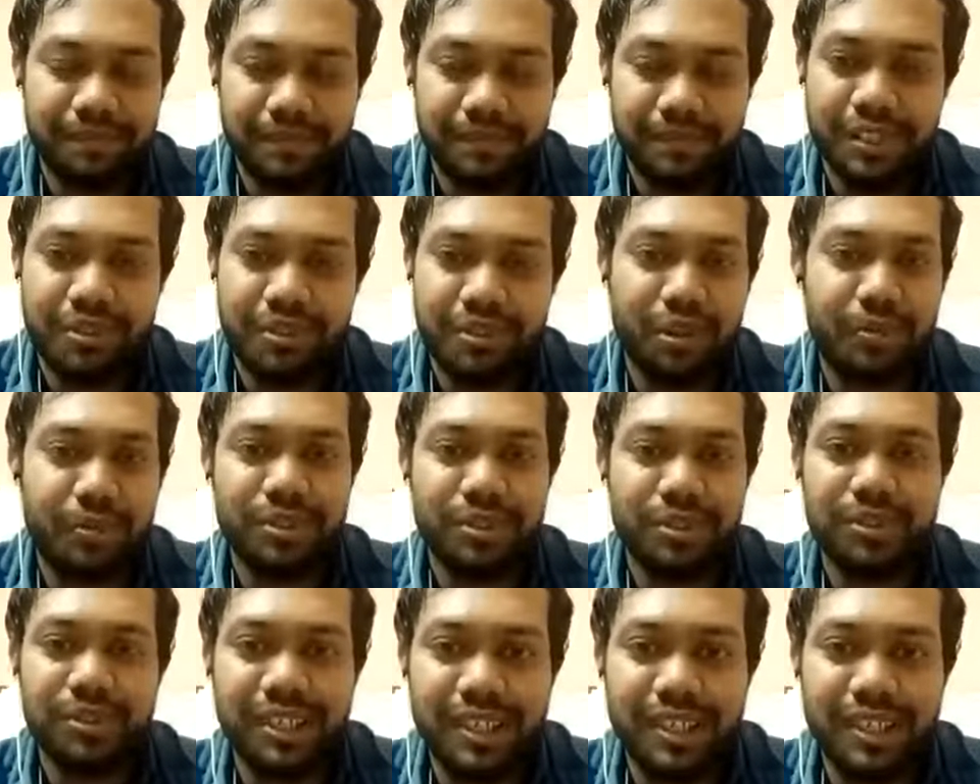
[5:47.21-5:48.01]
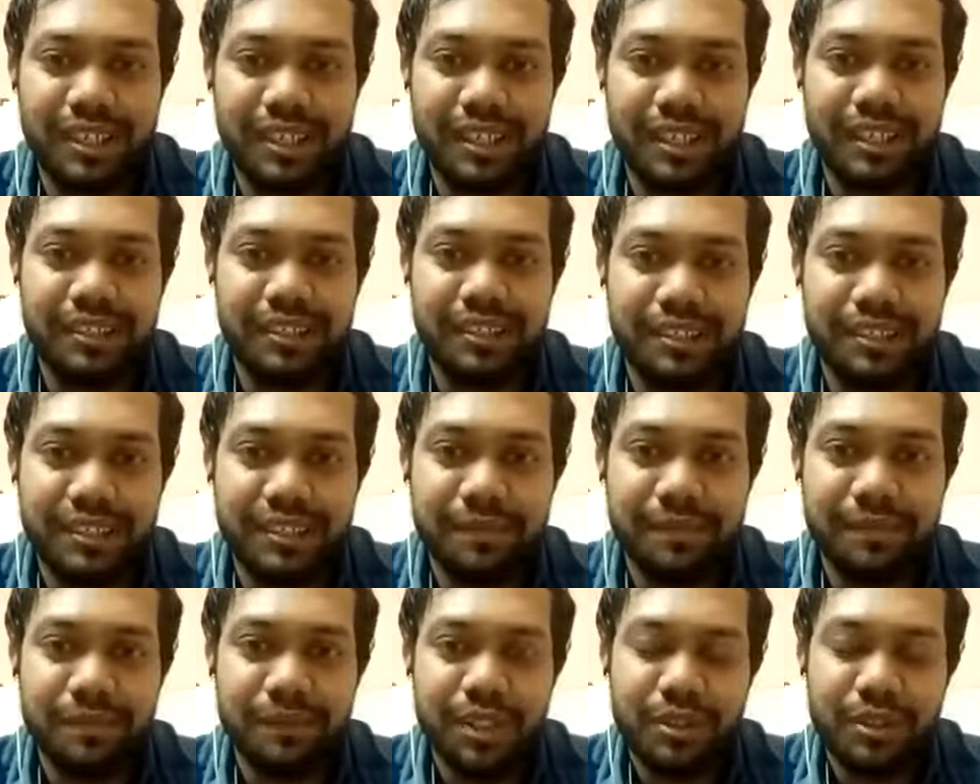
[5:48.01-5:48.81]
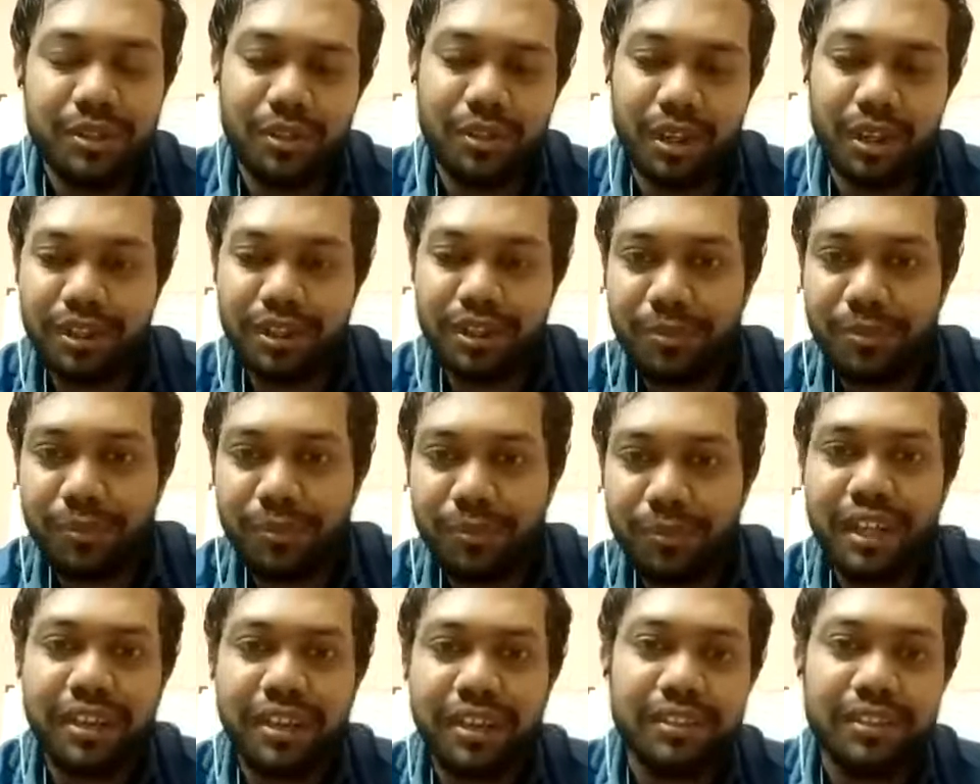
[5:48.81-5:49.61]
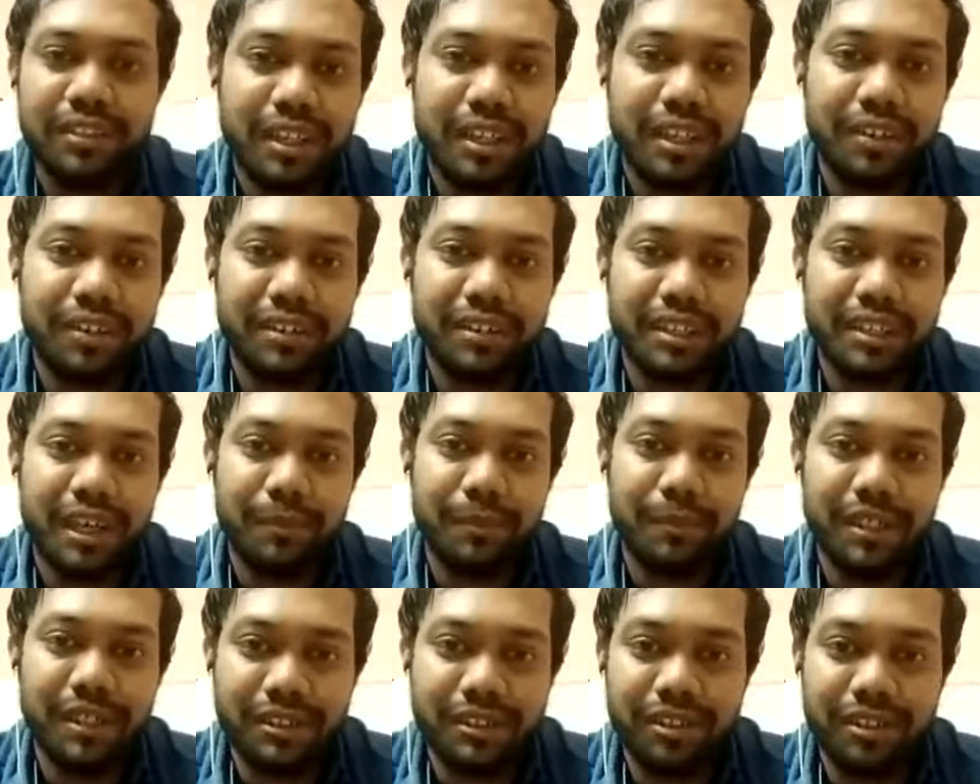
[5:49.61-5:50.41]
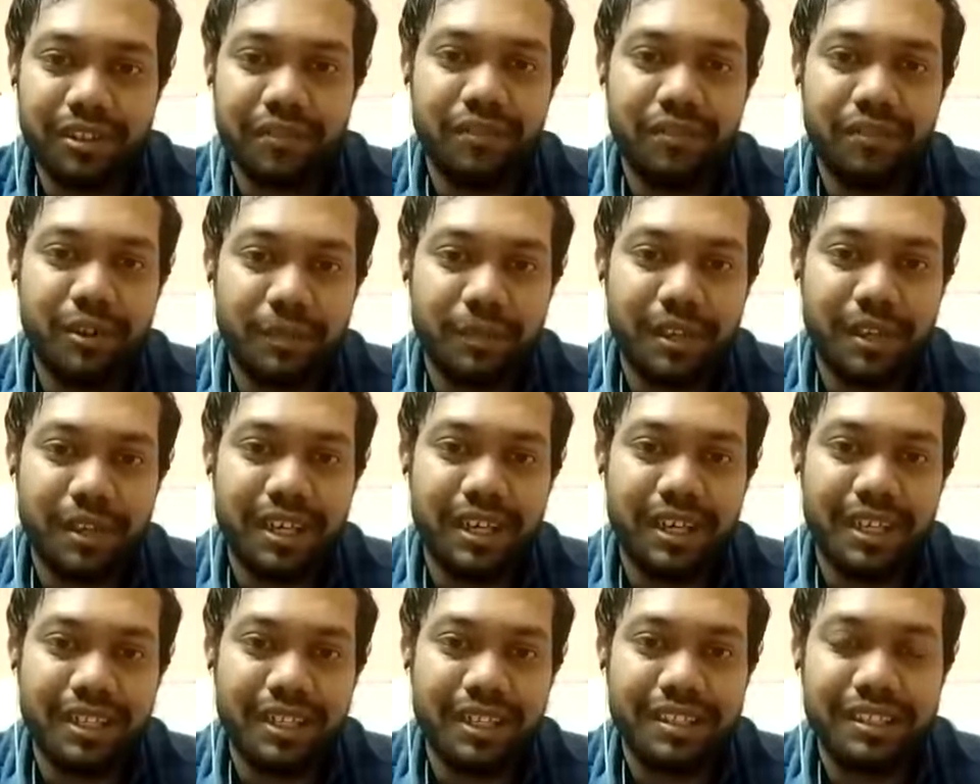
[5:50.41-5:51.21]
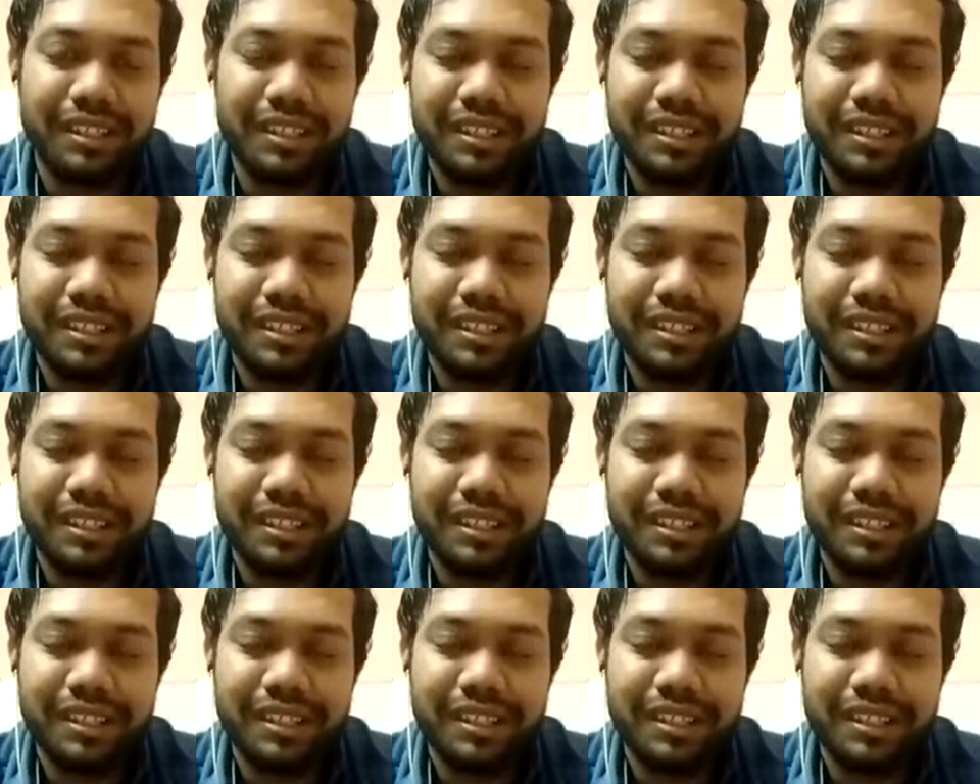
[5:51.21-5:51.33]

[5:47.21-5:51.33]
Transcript: இந்த ஆப்பர்ச்சுனிட்டி எனக்கு கிடச்சிது ஸோ அதுக்கு முன்னாடியே வந்து நான் வந்து அமேசான் ஃப்ளிப்கார்ட்